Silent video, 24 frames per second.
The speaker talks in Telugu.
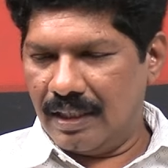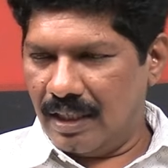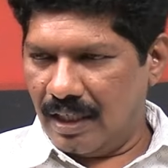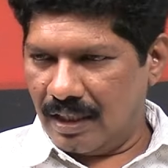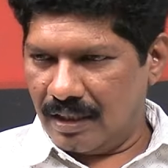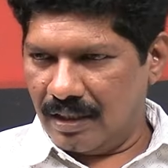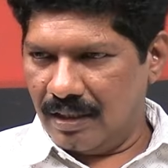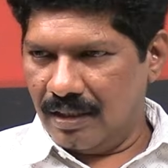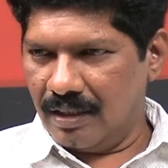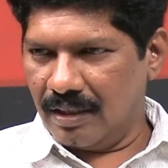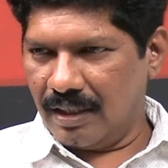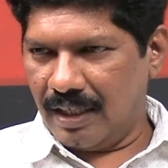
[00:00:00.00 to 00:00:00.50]

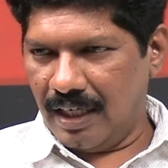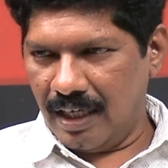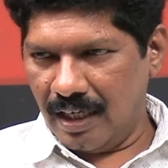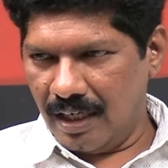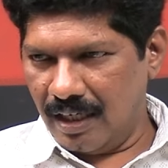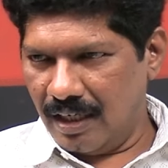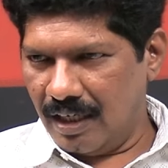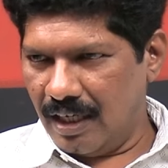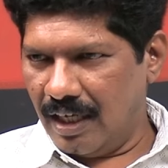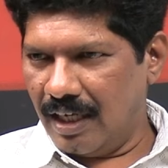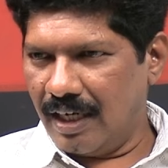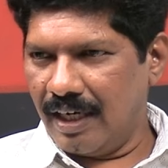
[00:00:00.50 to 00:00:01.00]
డాక్టర్
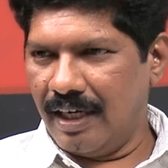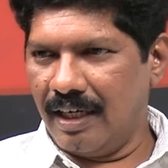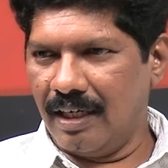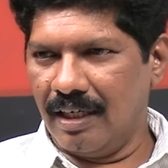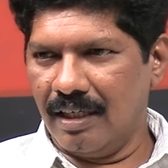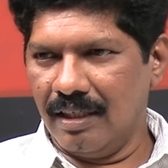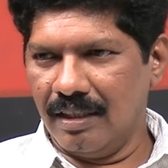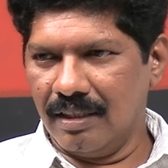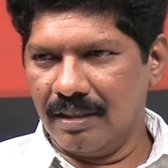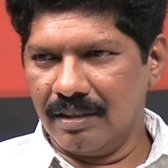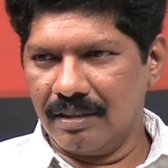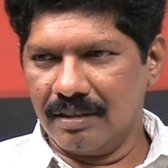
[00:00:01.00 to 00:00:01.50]
కేఎల్
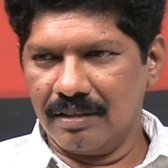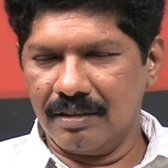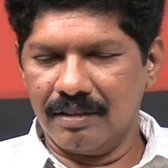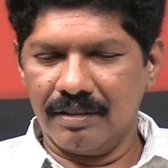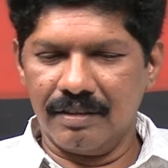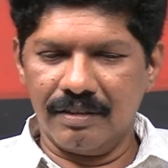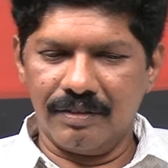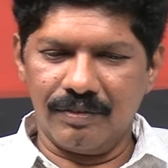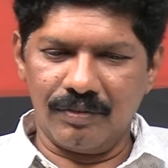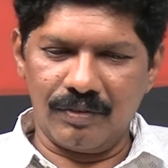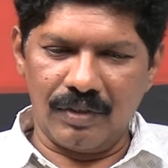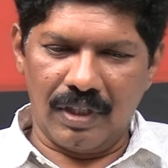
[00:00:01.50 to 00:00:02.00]
నారాయణ
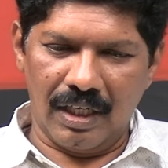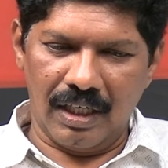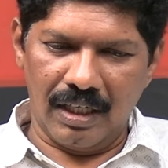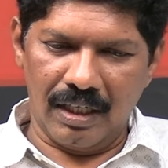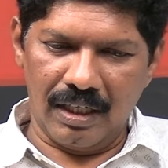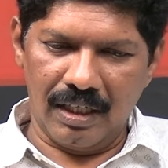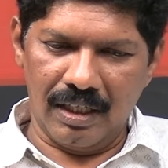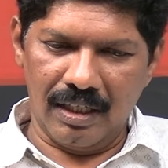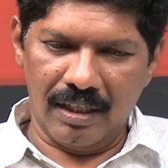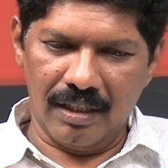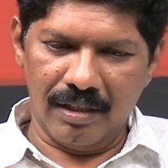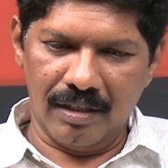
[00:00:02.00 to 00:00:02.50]

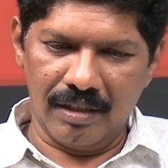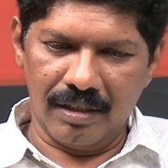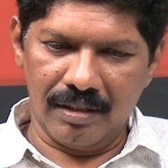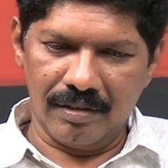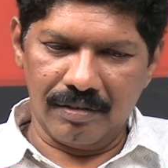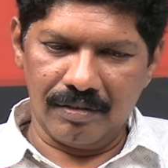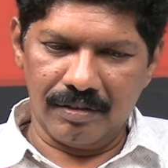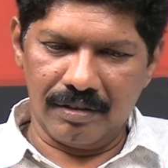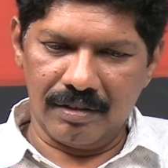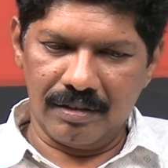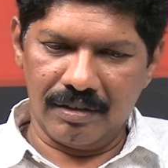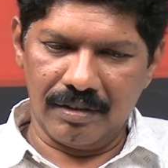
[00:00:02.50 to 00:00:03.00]
అలాగే
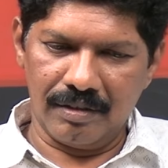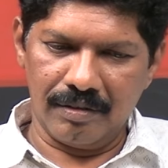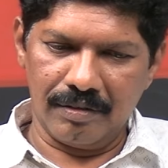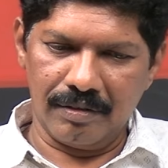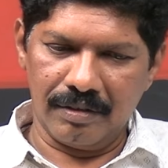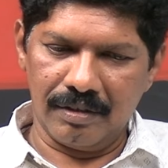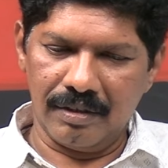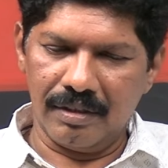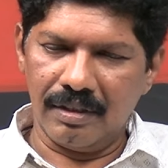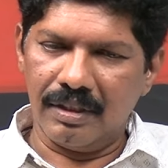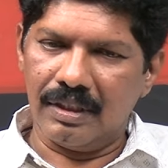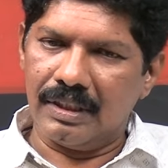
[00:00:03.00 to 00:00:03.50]

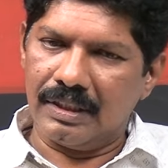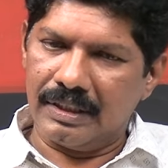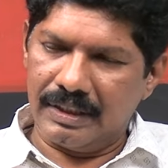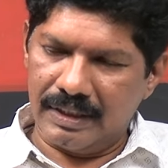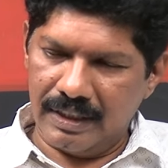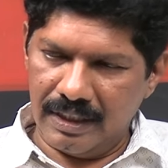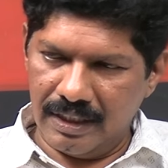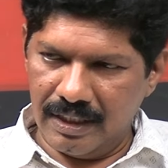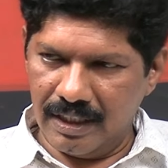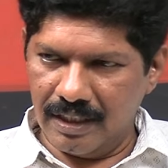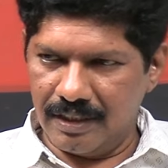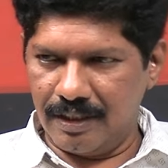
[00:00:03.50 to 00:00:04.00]

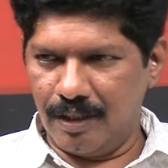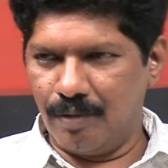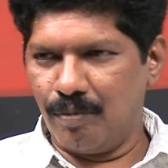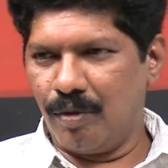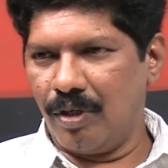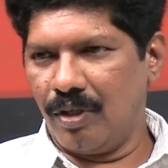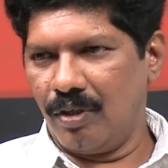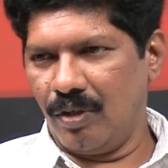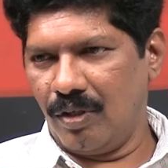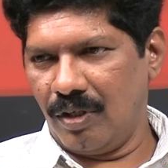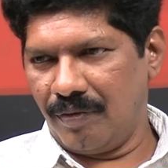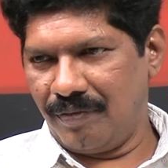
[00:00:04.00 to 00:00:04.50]
సీనియర్
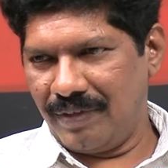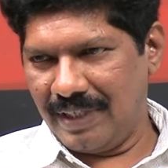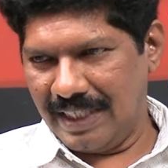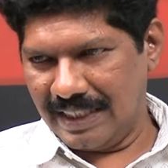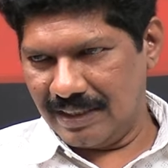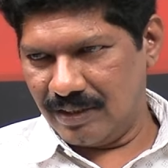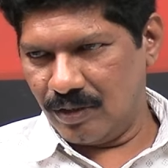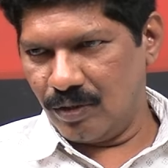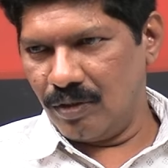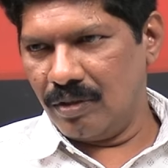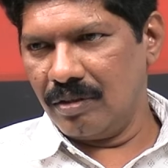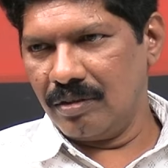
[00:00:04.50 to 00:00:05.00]
సినిమాటోగ్రఫర్
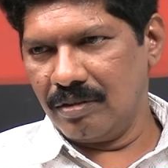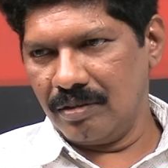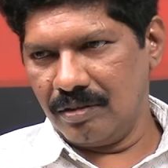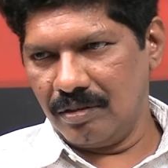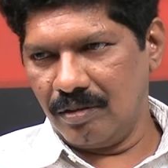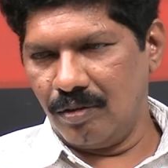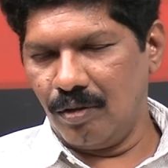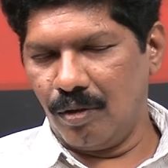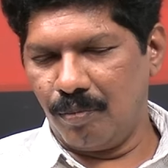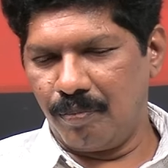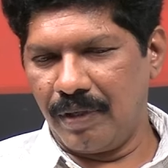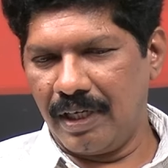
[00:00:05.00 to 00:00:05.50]
ఎస్
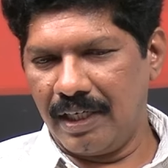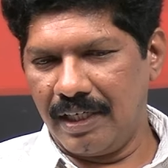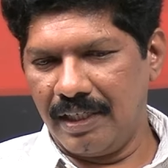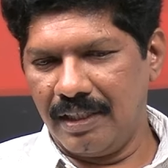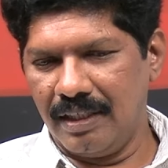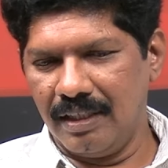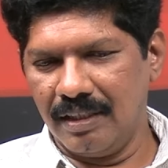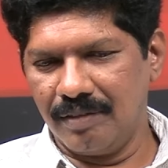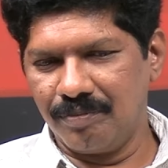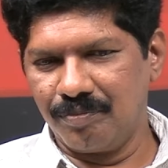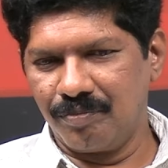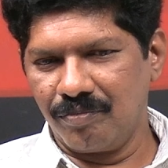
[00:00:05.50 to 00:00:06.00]
గోపాల్
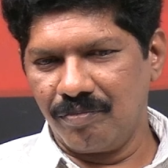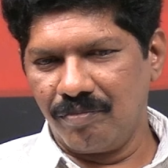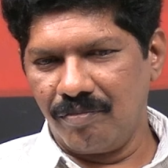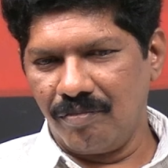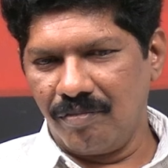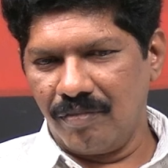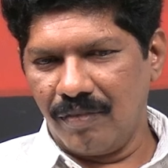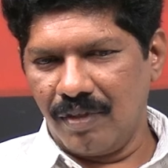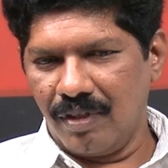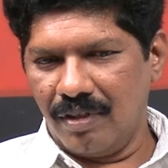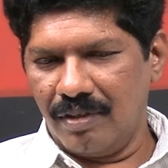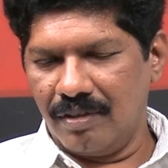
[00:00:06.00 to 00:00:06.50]
రెడ్డి
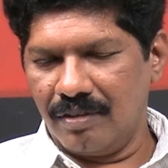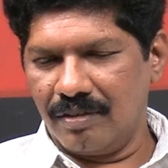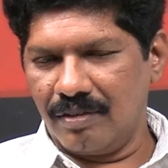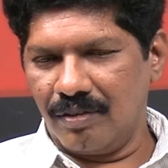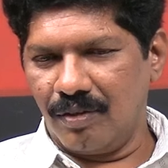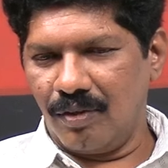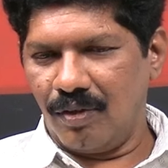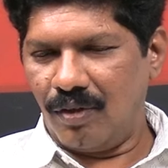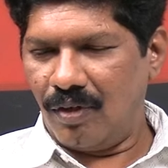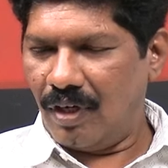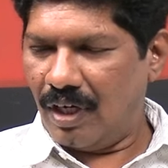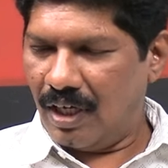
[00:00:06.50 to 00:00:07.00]

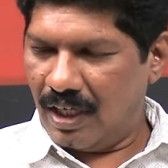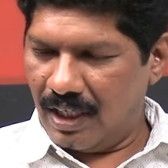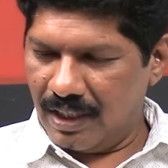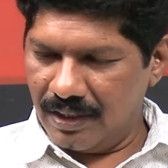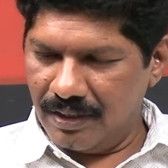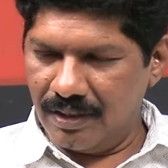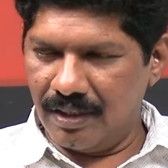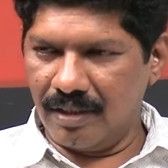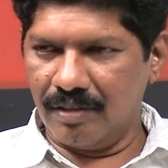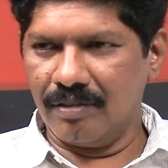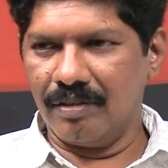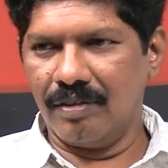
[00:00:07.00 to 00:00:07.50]
సో
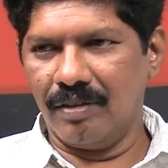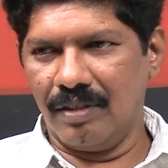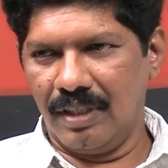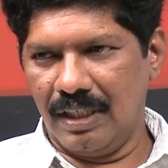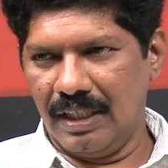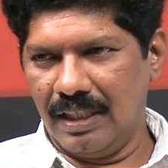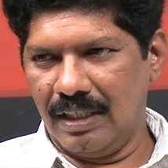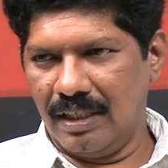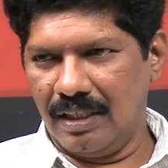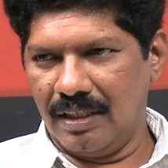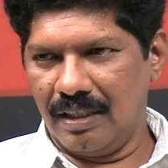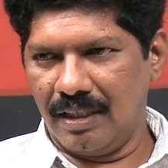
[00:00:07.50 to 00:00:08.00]
వాళ్ళిద్దరూ
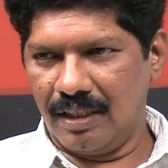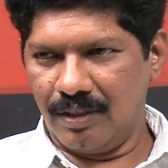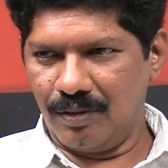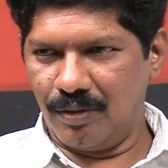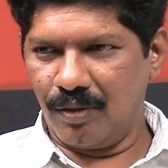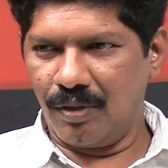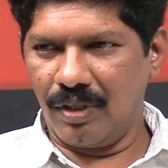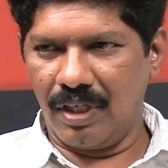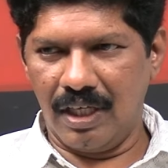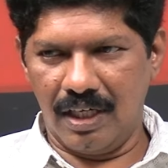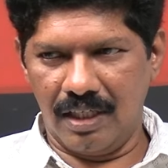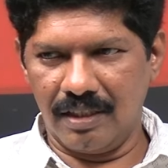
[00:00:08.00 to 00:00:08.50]
కూడా ఆ
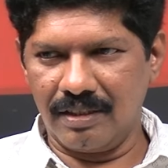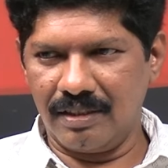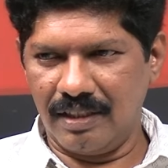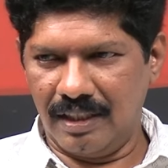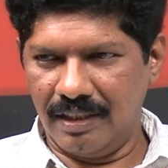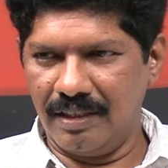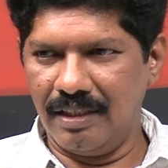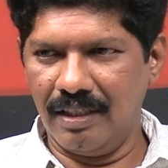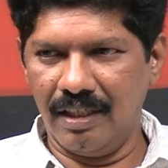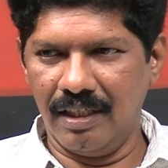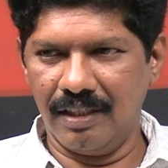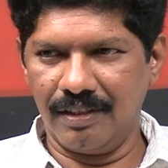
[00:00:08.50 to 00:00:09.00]
దుర్గా ఆర్ట్స్
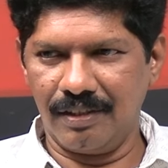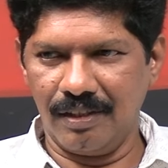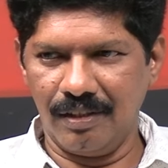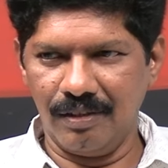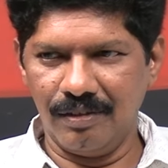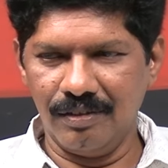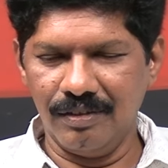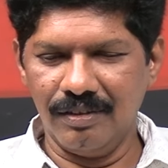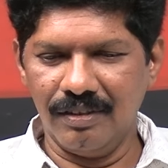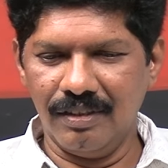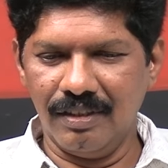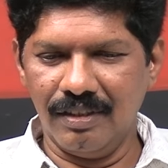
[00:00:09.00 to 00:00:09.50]
అధినేతలు